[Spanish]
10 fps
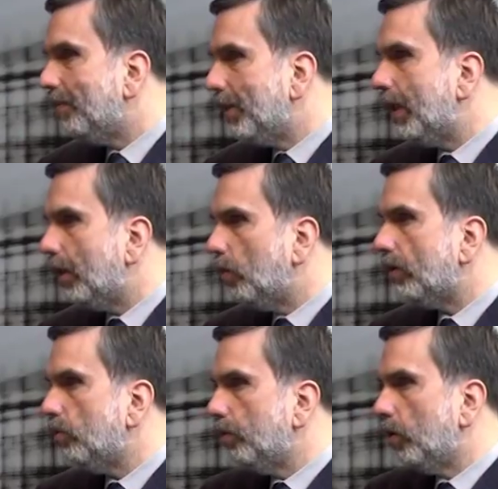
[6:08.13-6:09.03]
también
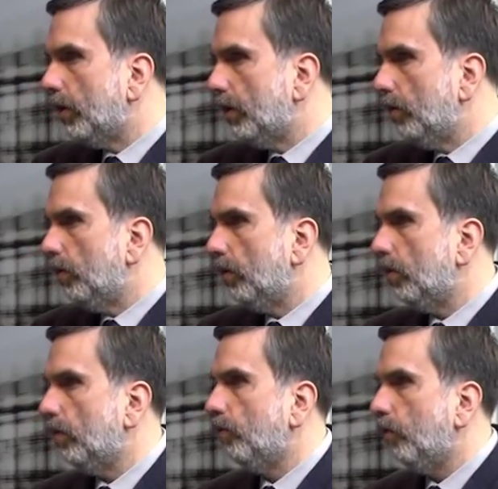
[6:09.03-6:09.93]
adecuarse un poco a esta
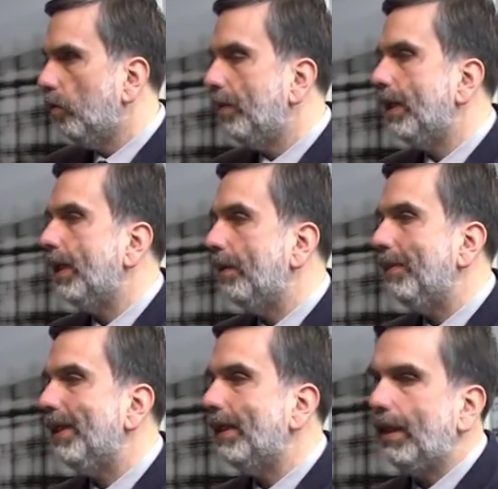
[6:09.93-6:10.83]
nueva forma en que el
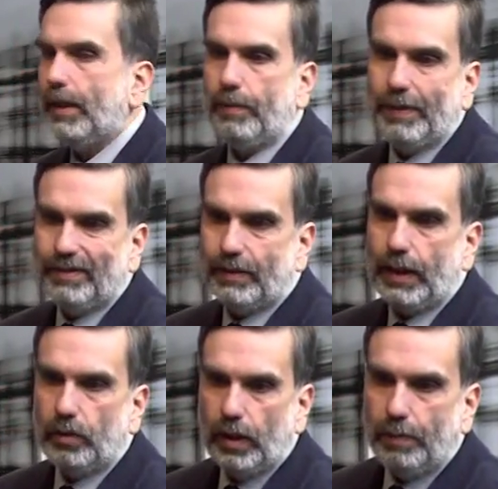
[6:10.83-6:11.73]
país está pensando,